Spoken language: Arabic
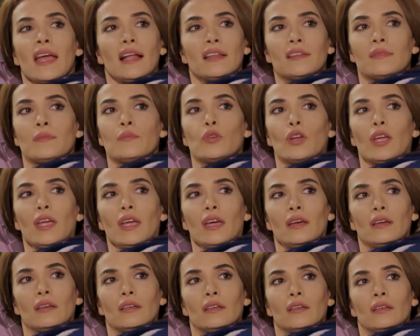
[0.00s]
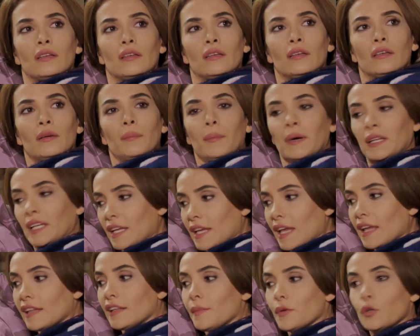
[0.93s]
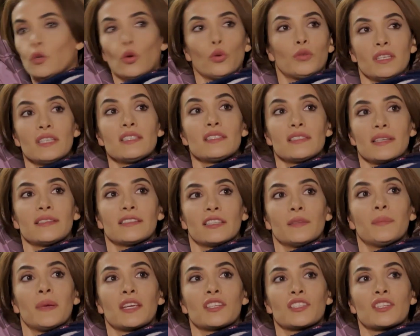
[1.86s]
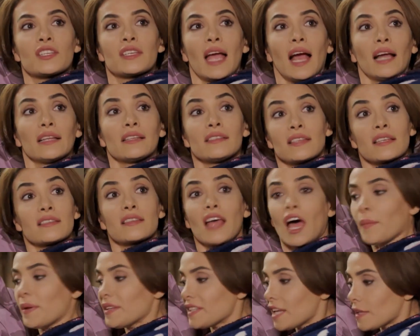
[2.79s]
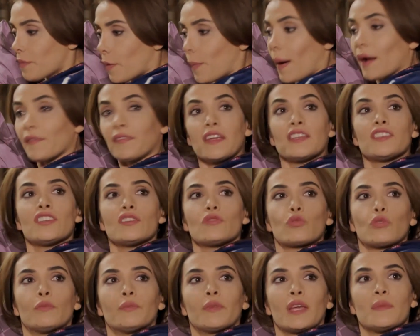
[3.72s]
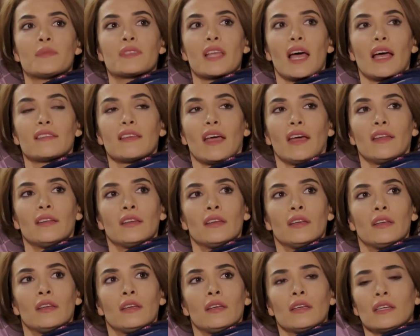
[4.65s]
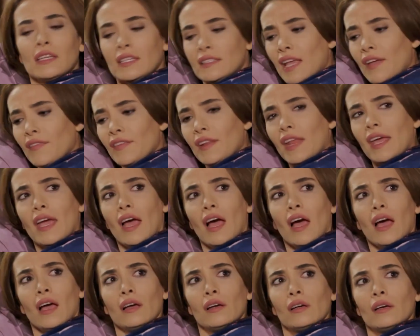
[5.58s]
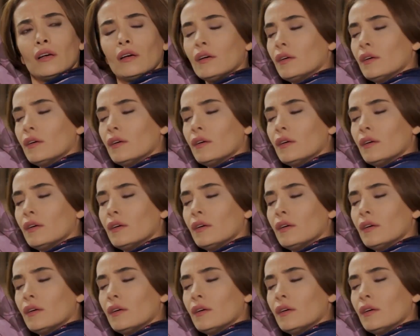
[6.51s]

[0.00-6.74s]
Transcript: شو اللي جابك لعندي؟ إذا جاية تحسسيني قديش شكلي تعبان وبيتي بقرف لا تعذبي حالك لأني بعرف تركيني بحالي يا